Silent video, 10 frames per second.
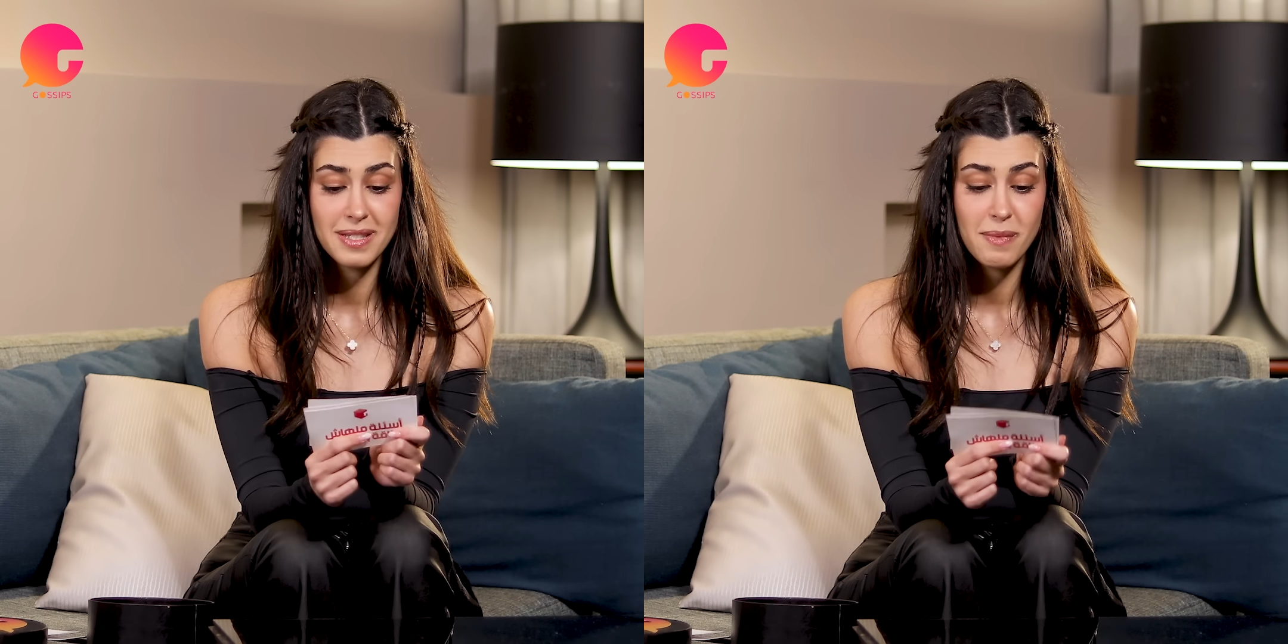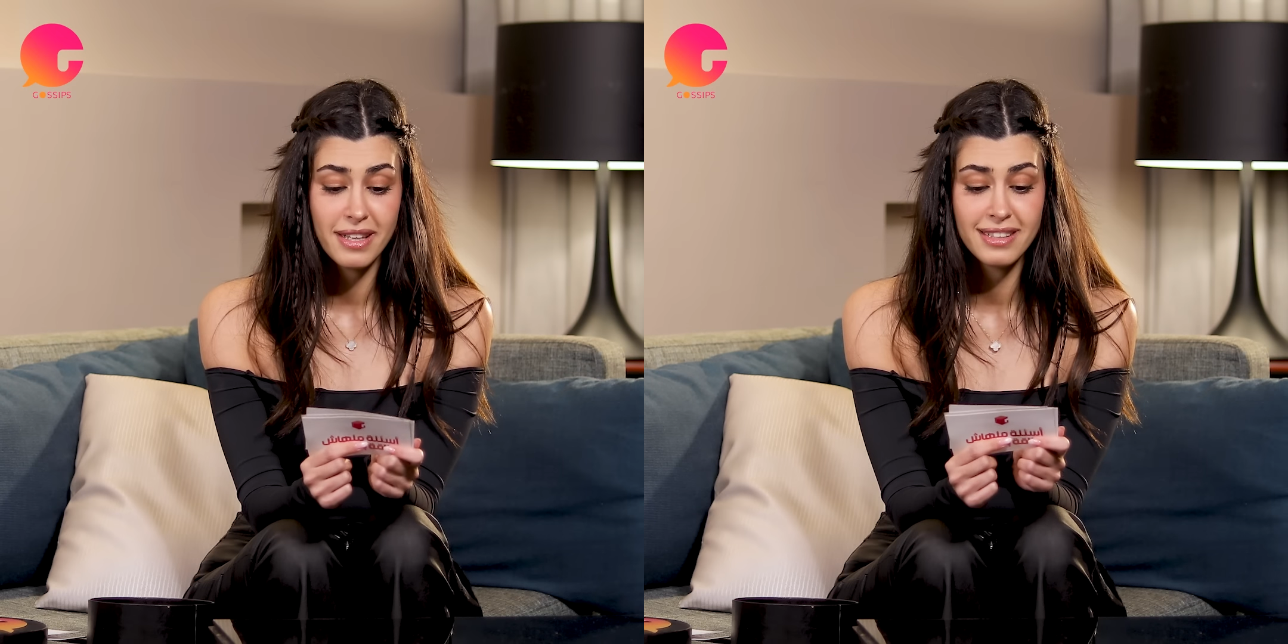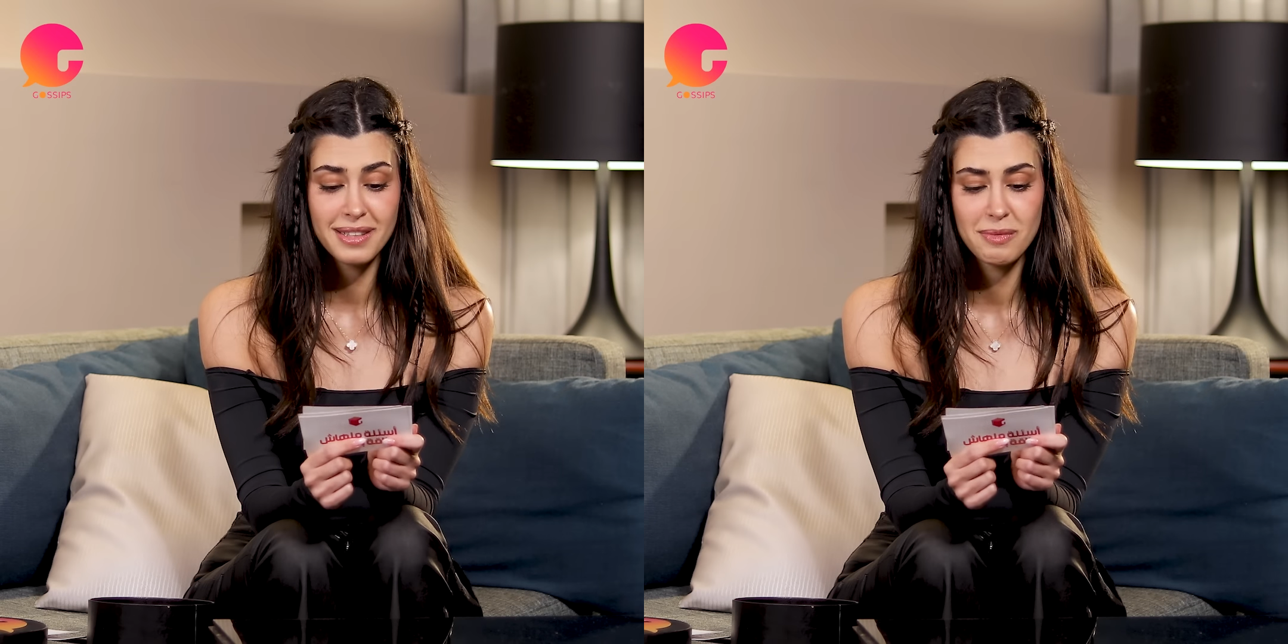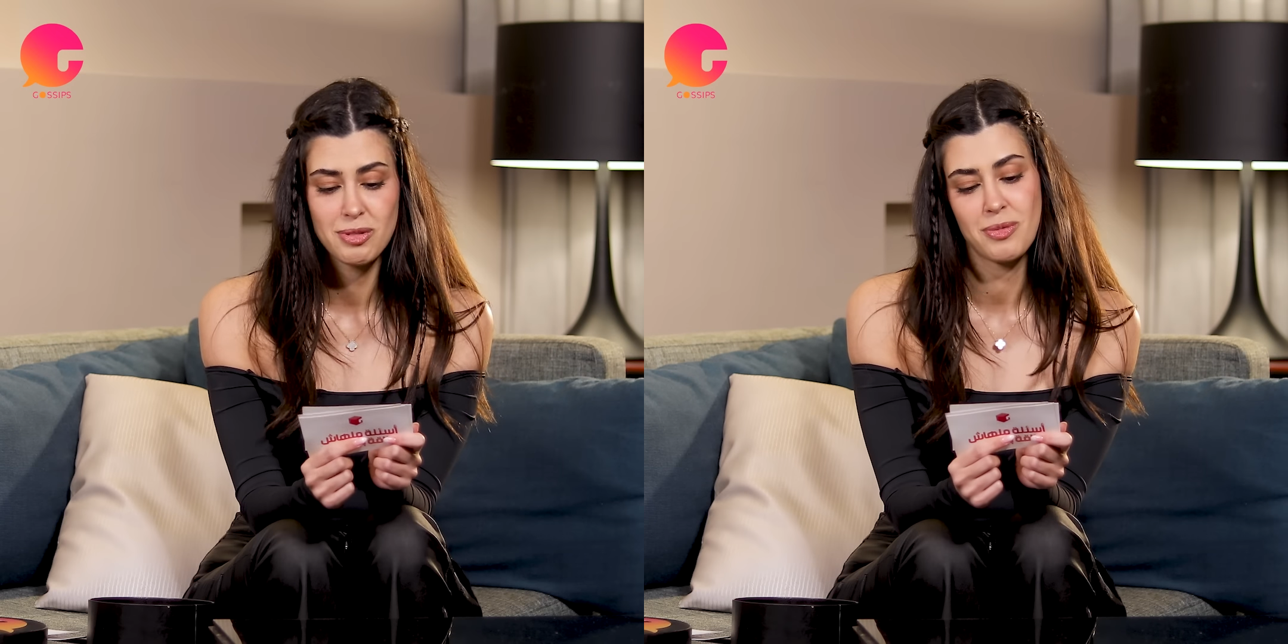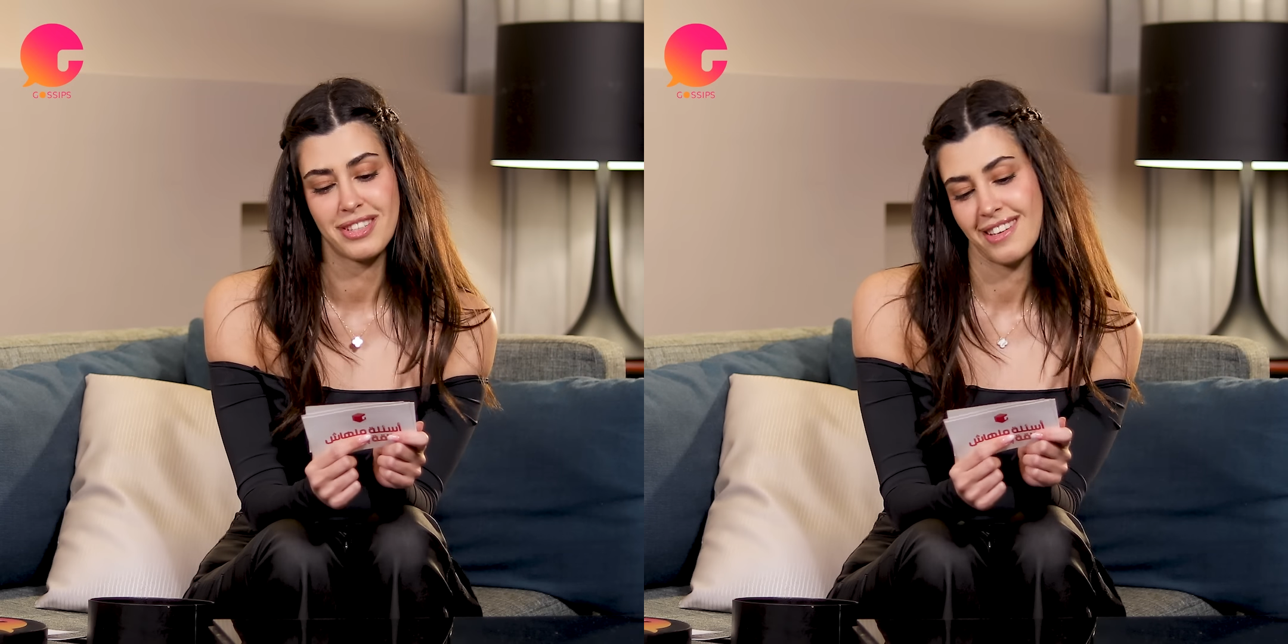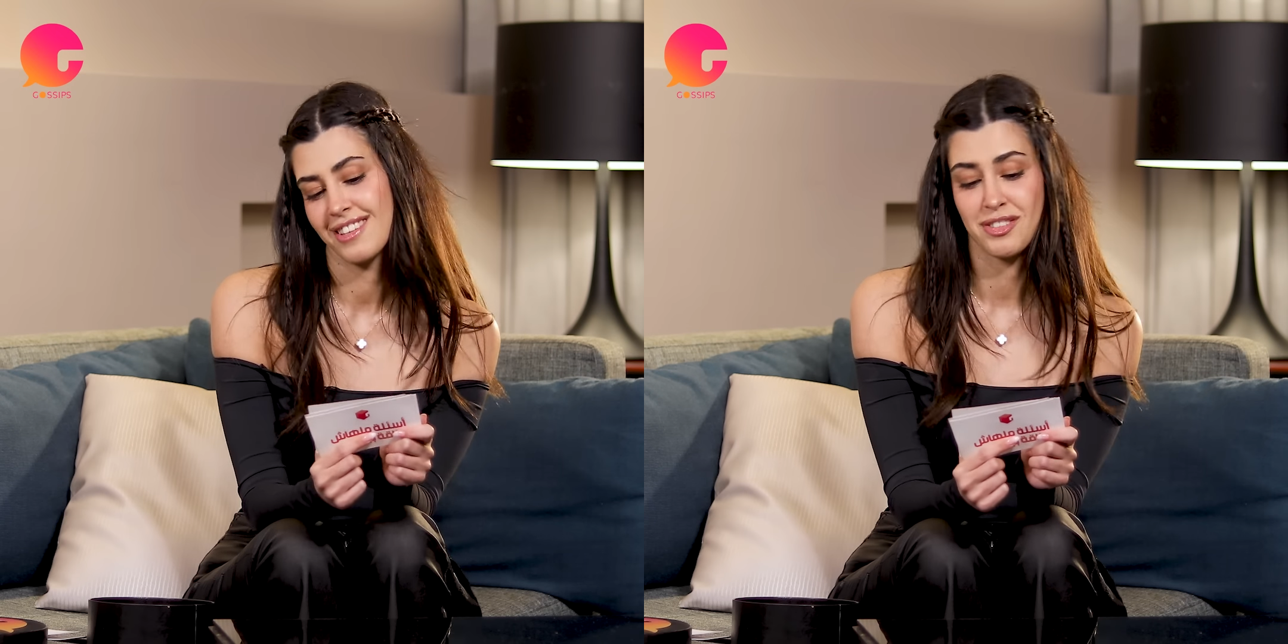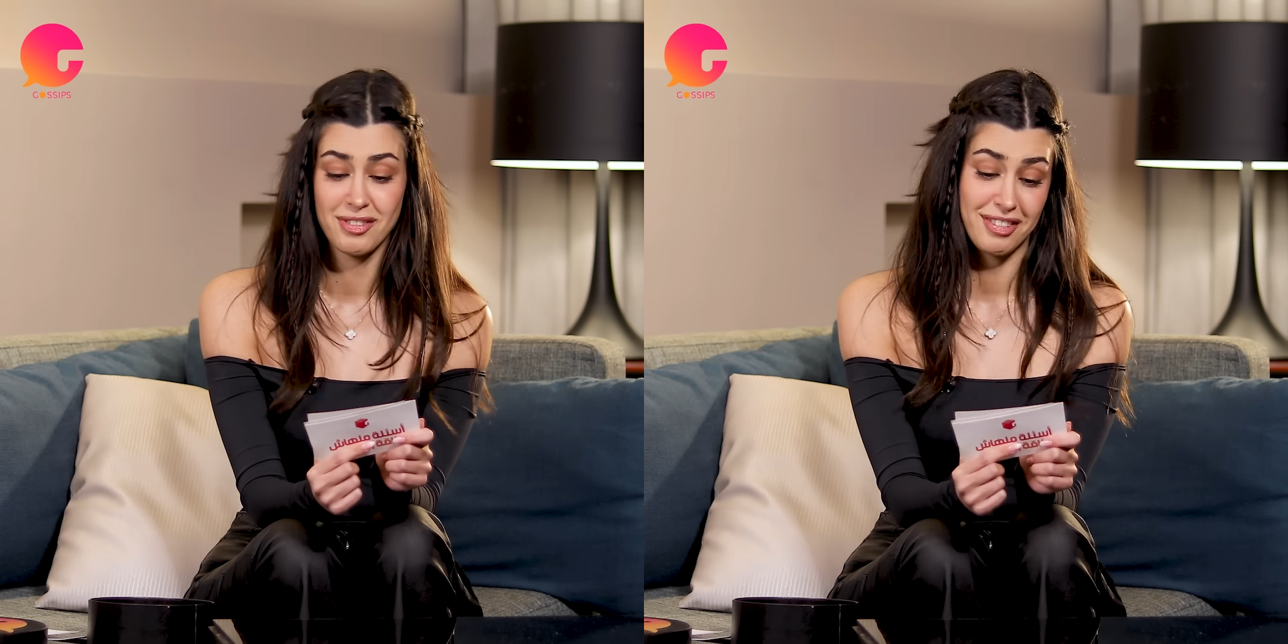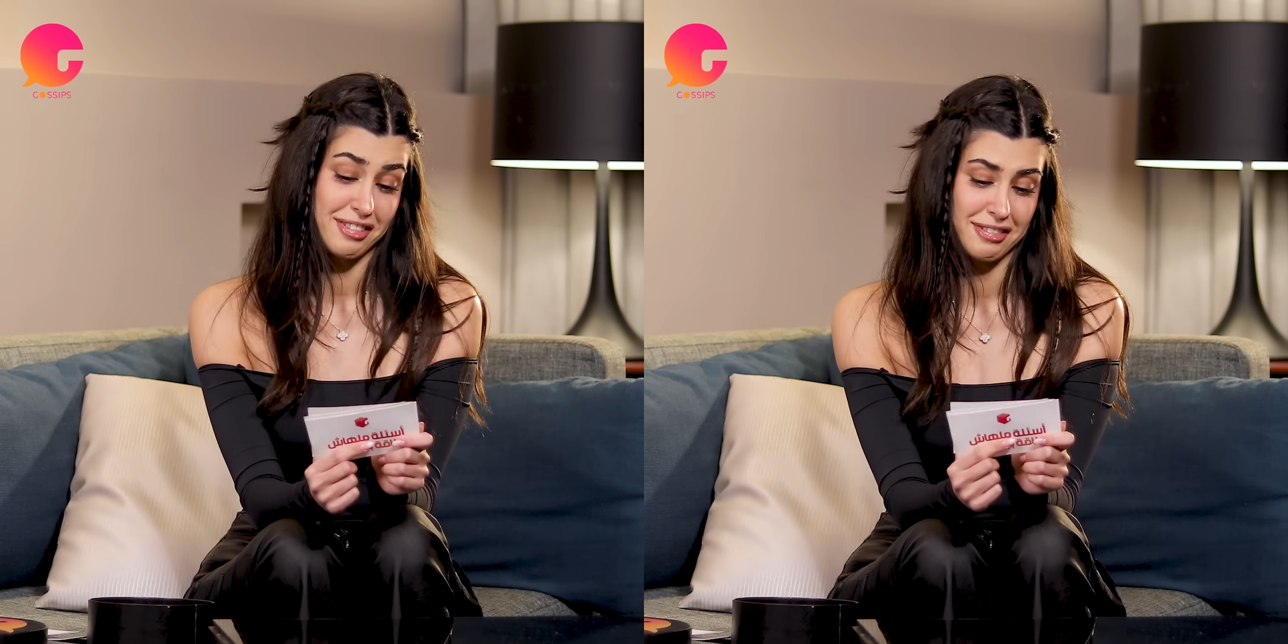بس مع انك مش محتاجه
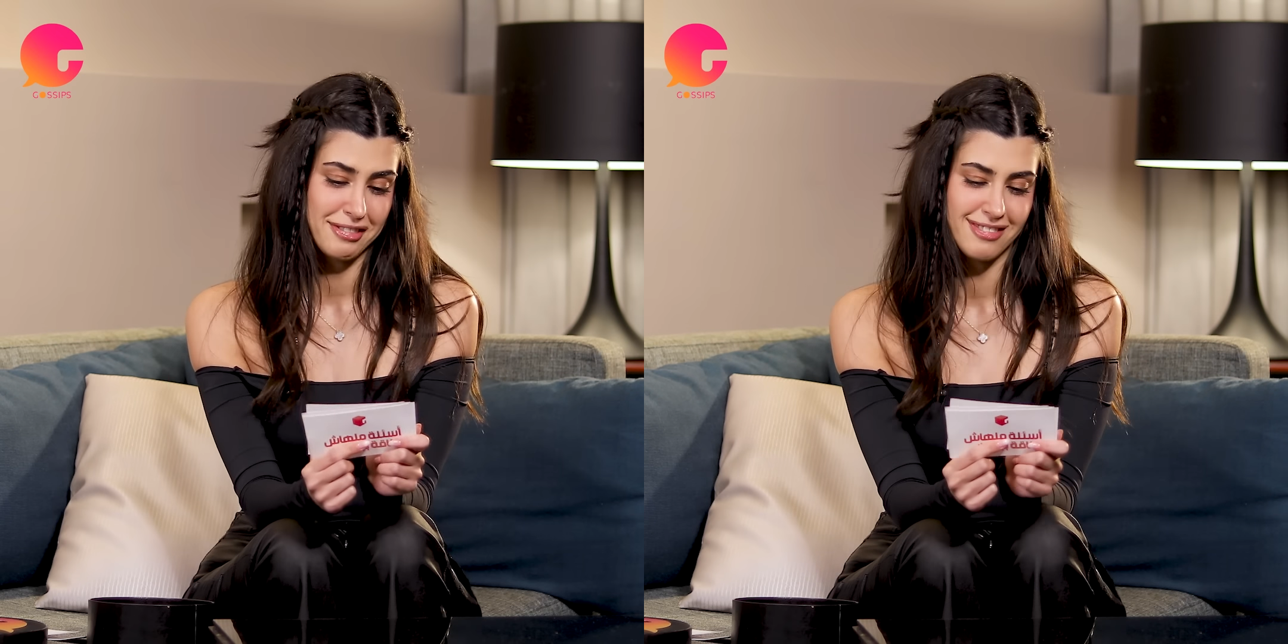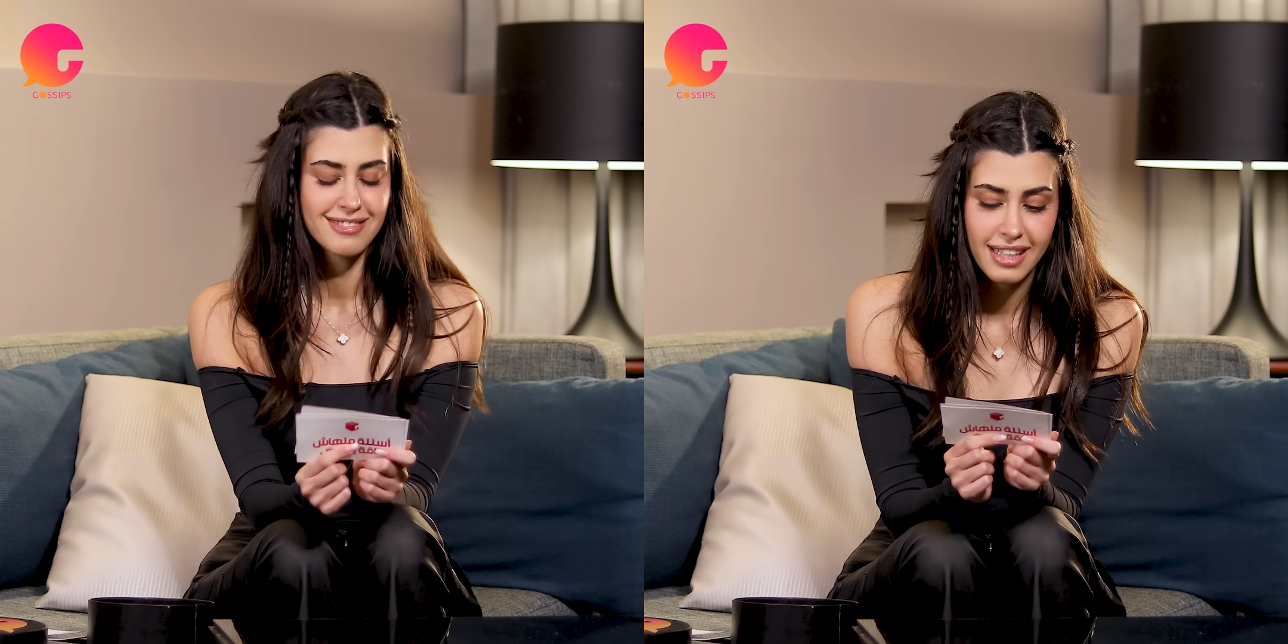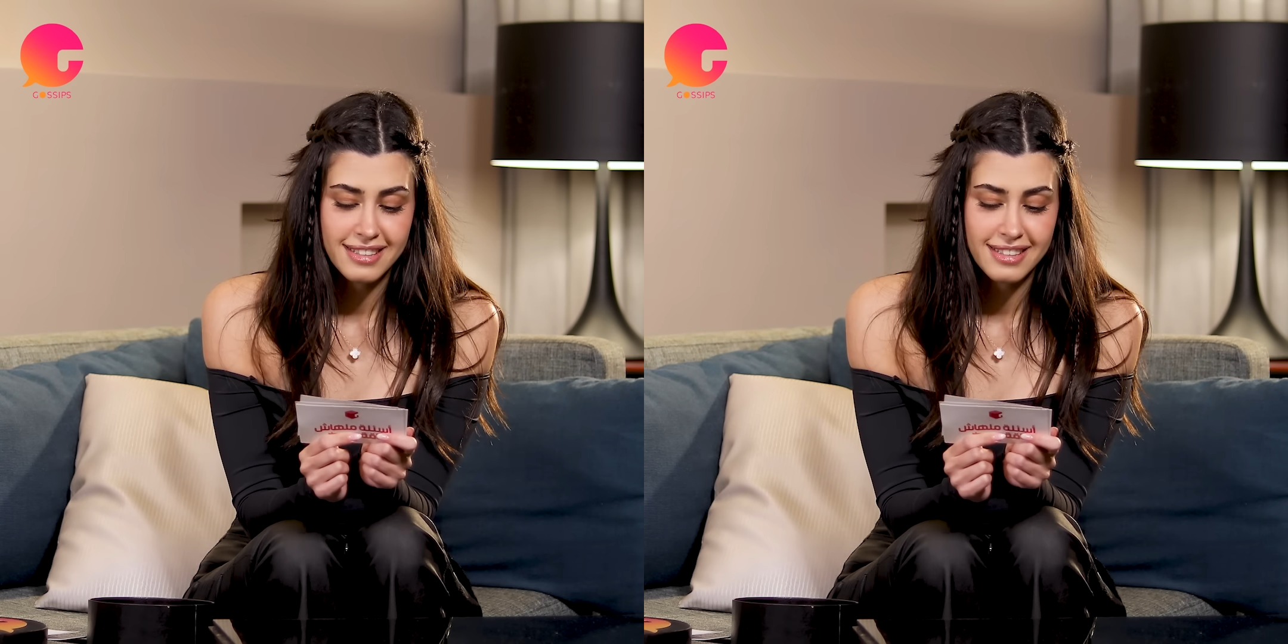الصراحه